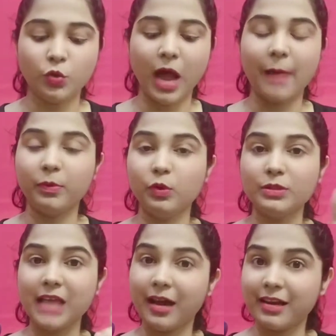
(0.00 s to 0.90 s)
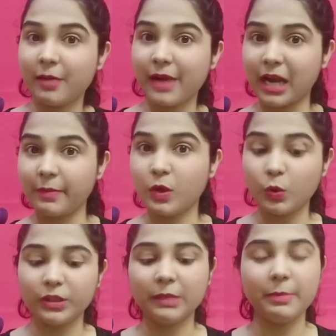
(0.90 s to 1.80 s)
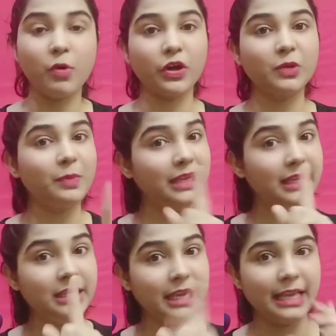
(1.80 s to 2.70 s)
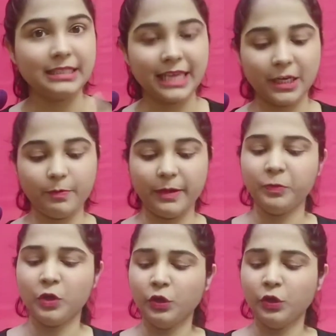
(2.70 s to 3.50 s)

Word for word: तो आपको सांगरिया ब्रांड में कुर्ते में पॉकेट मिलेगी एक साइड पे